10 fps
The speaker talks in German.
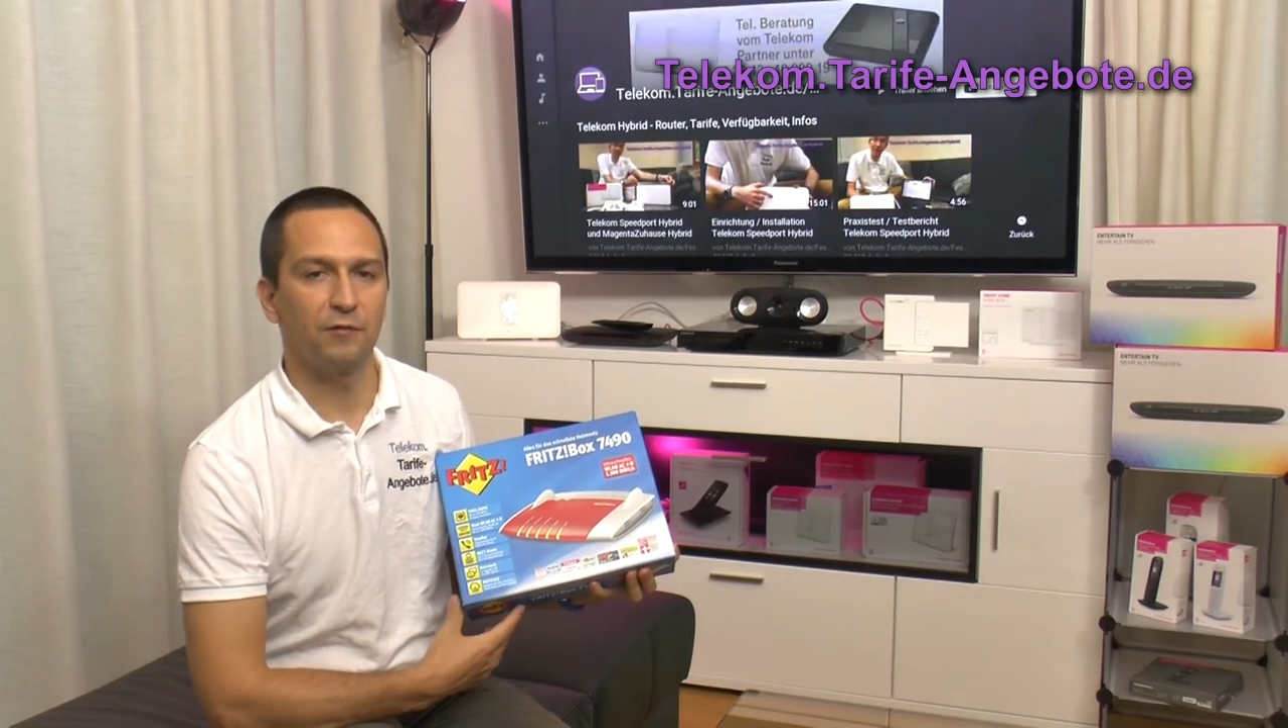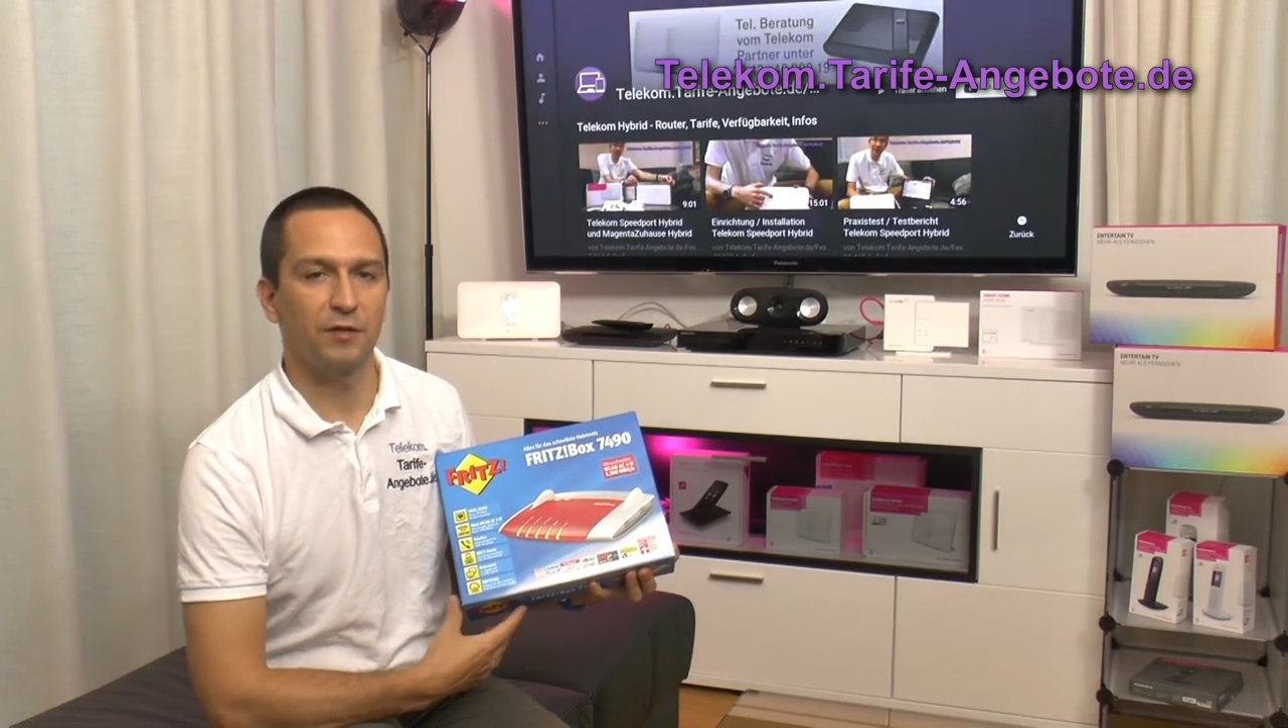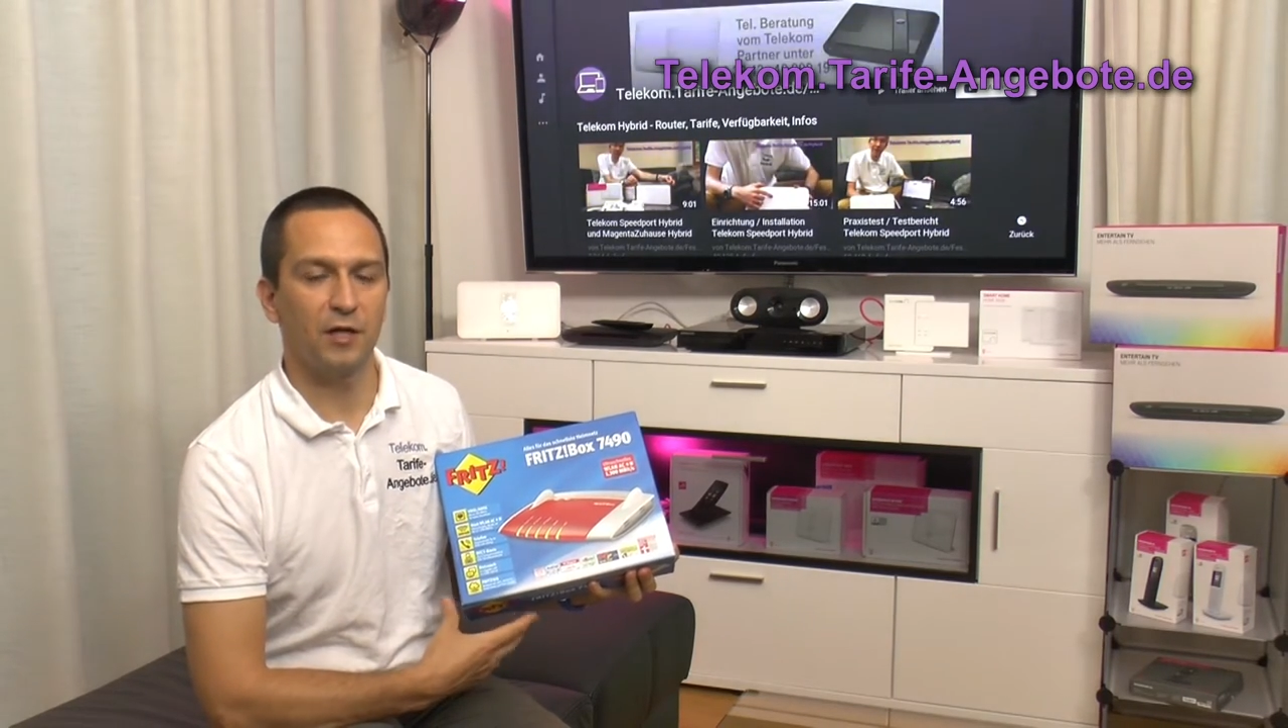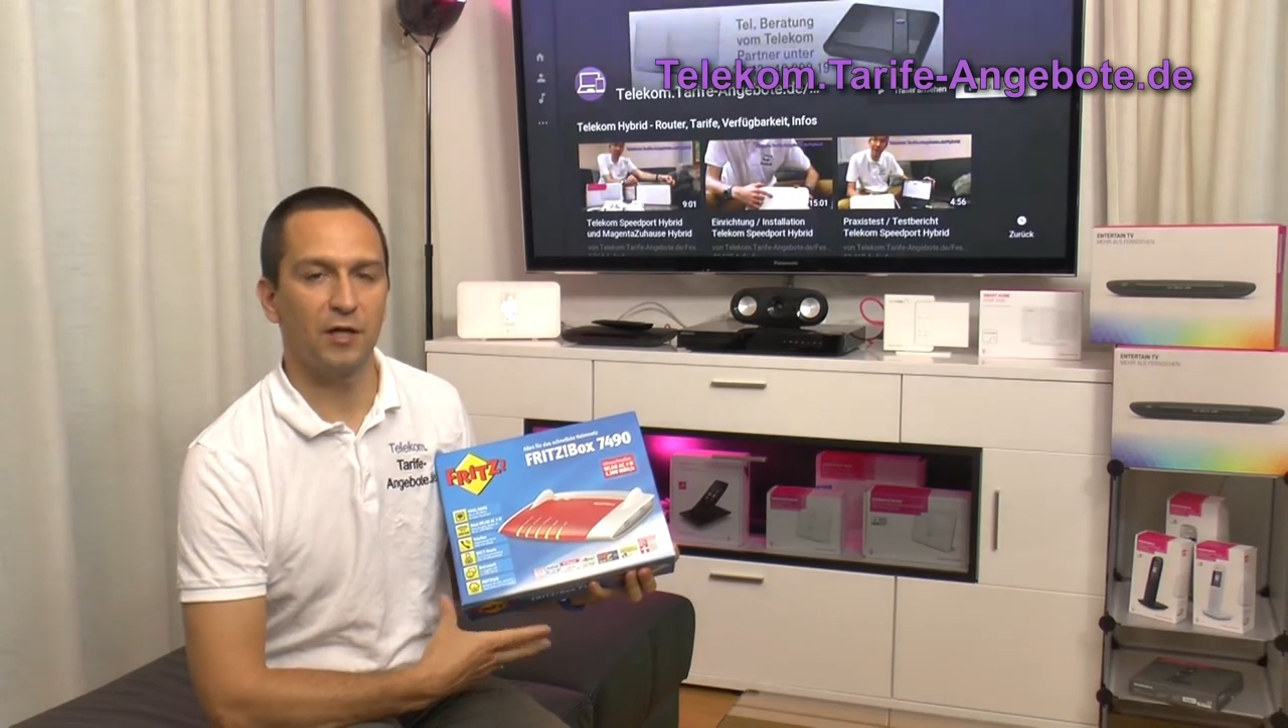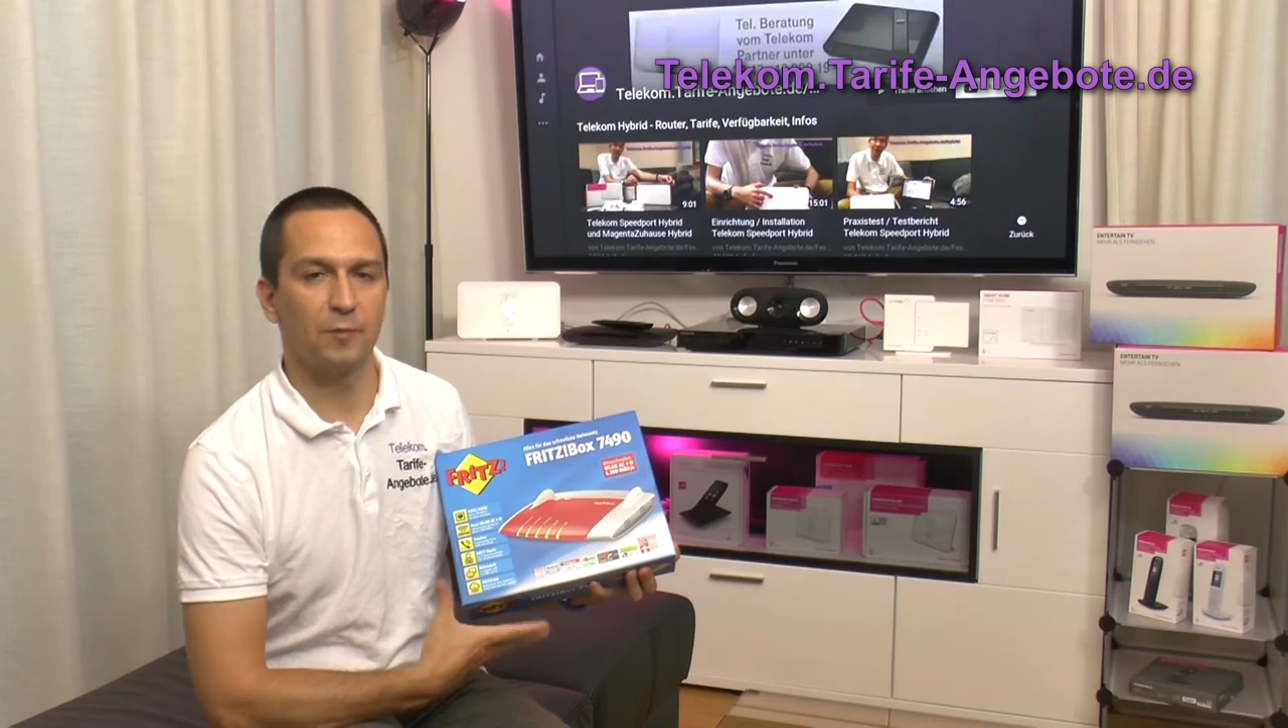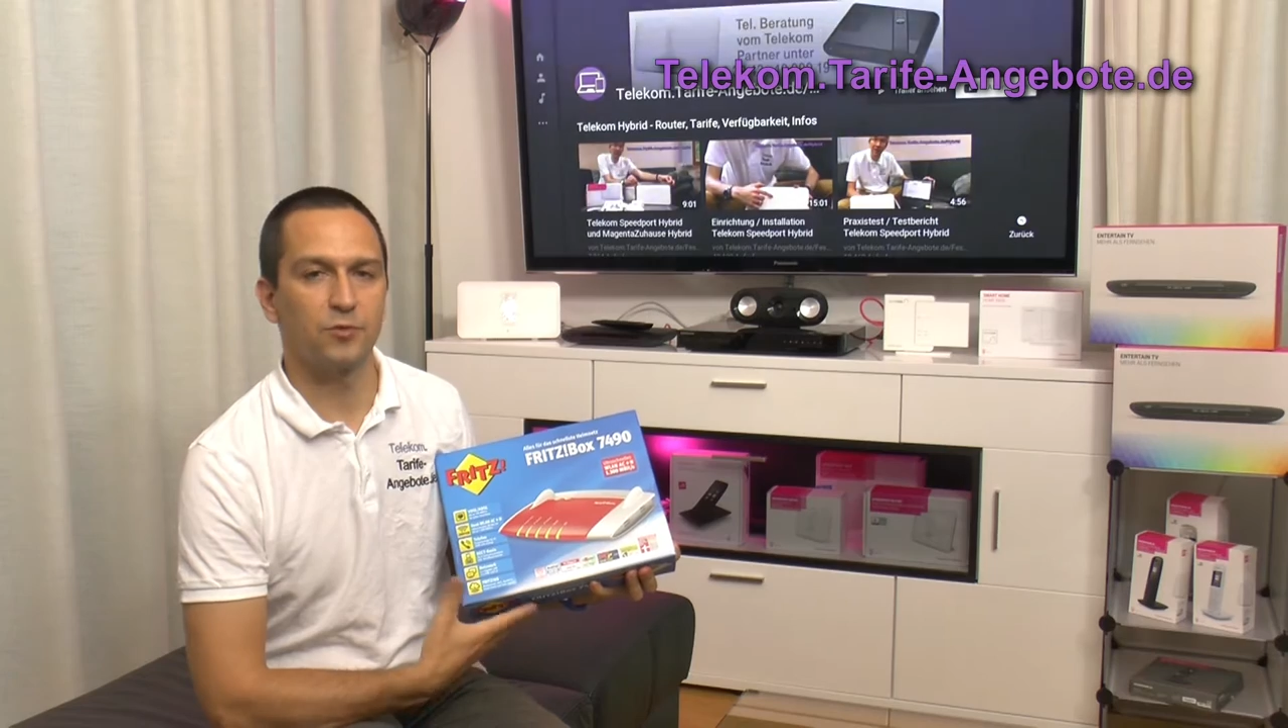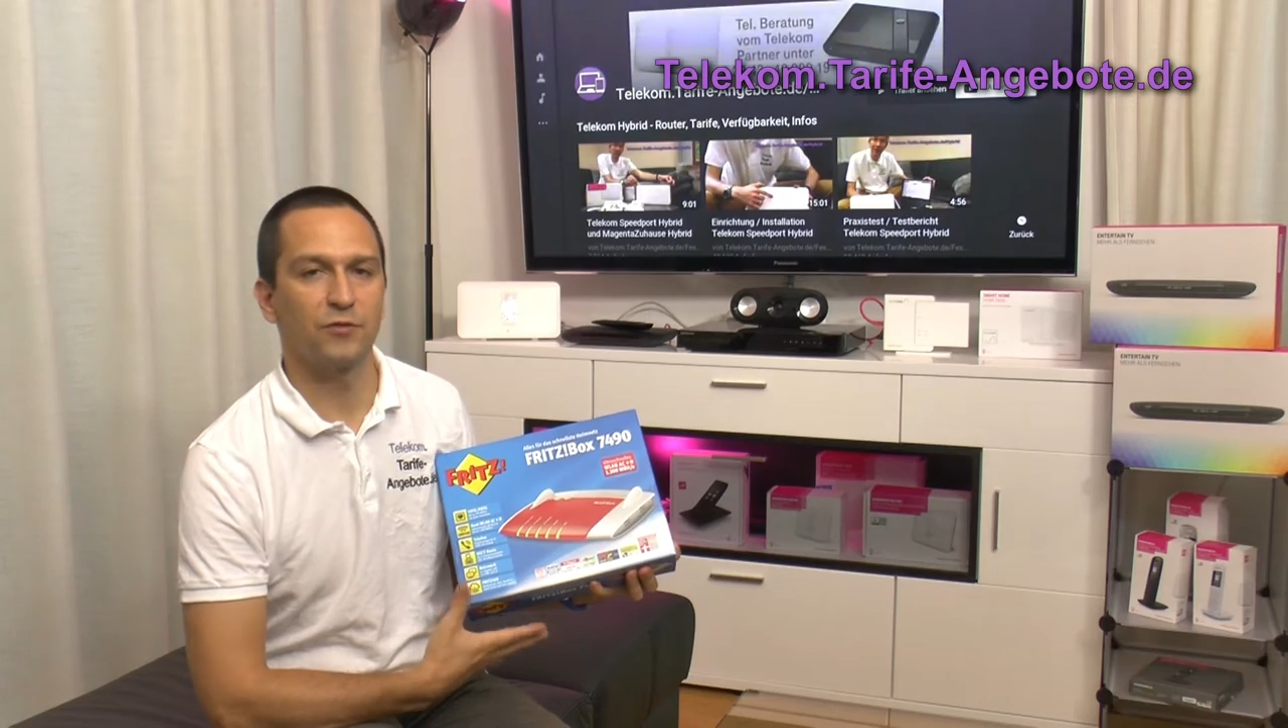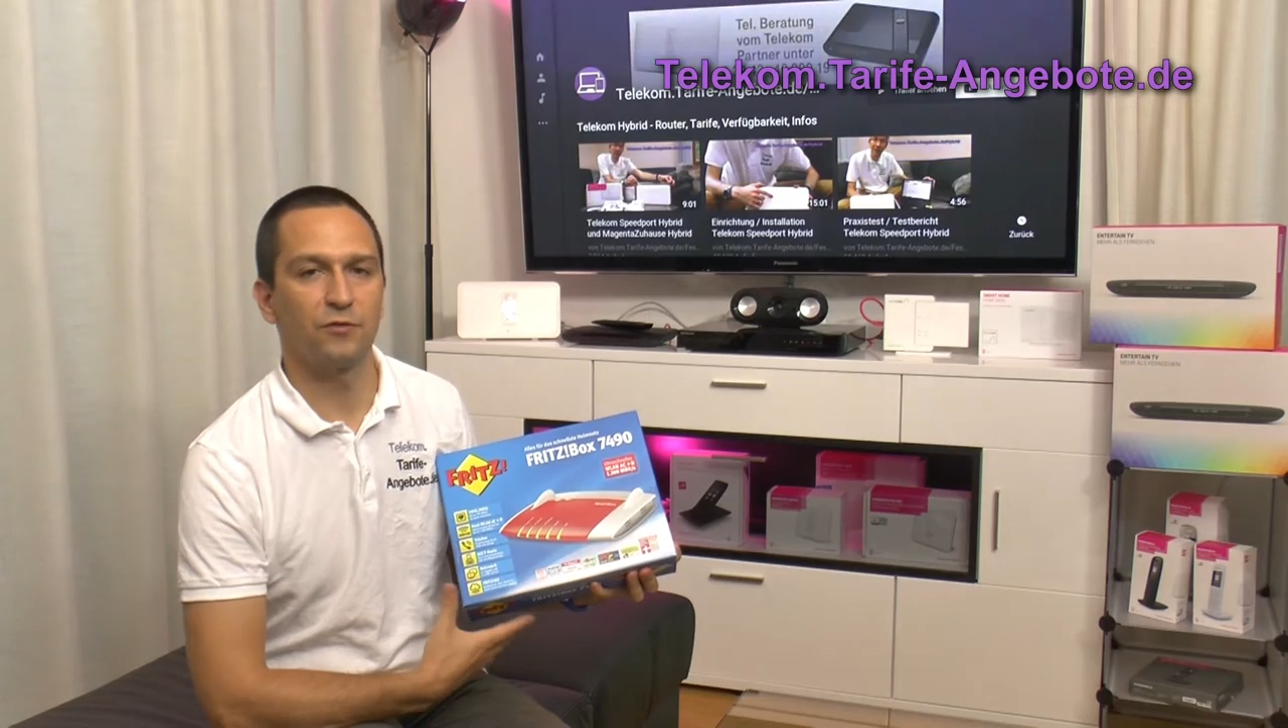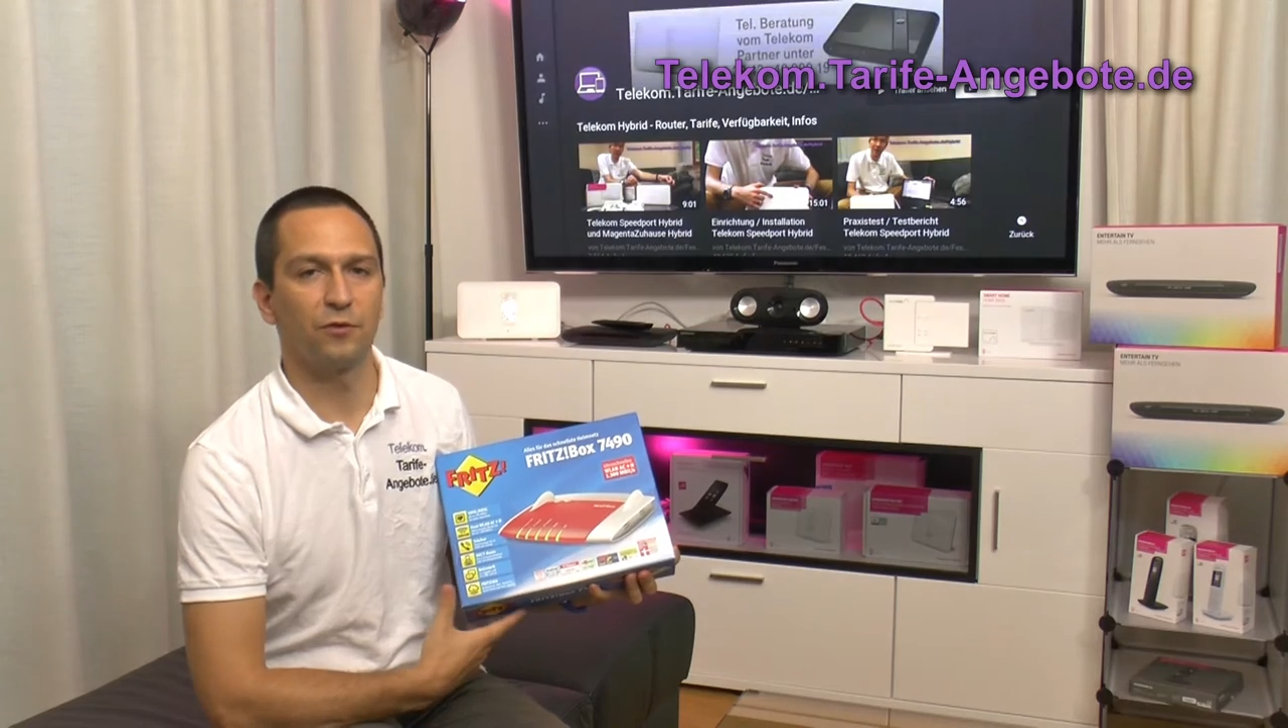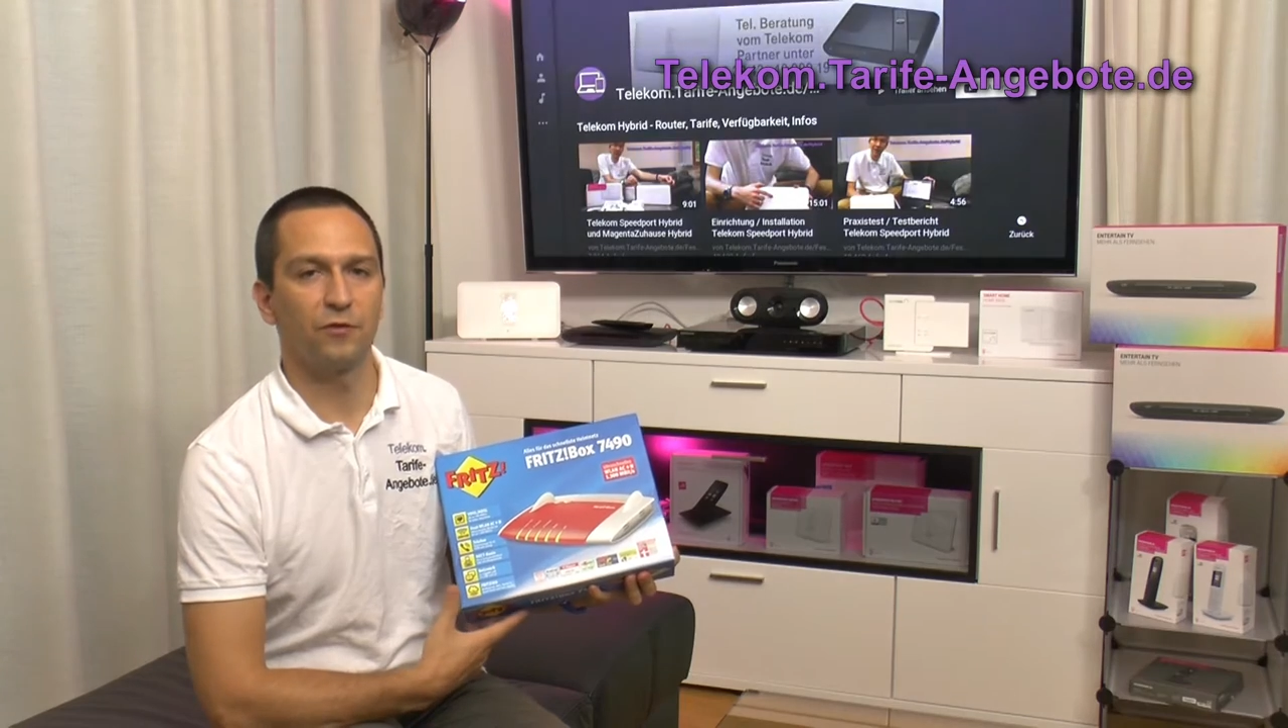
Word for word: Vertrag abschließen,